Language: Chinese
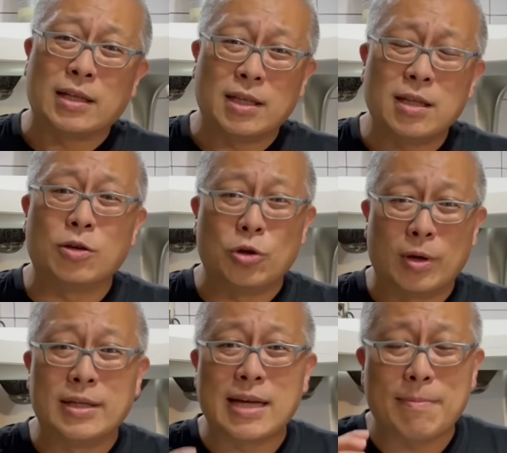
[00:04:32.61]
听到有
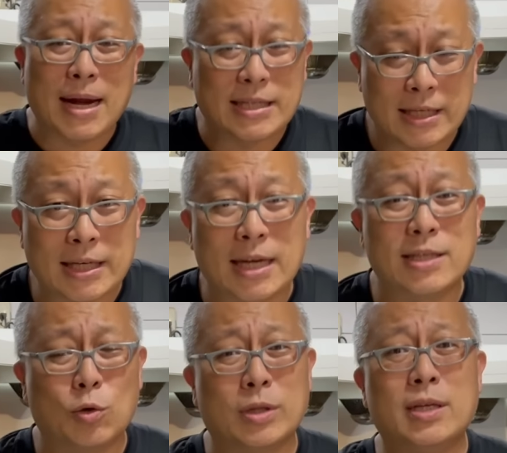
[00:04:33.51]
人在卖茄
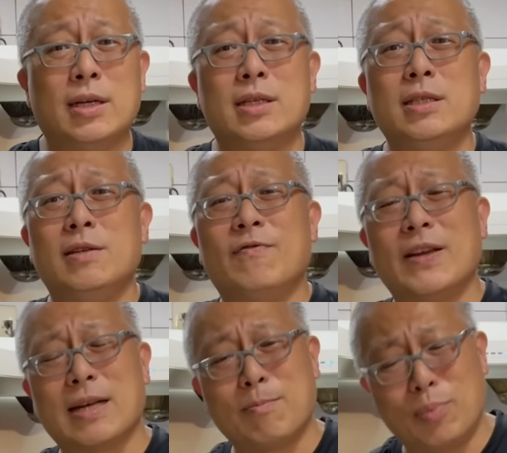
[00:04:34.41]
子，我听了心情
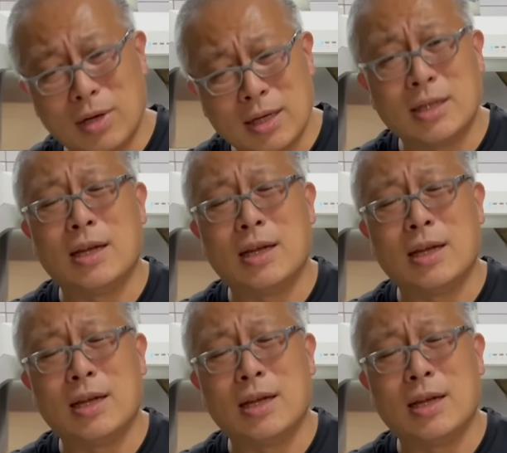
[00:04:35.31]
非常不乐意，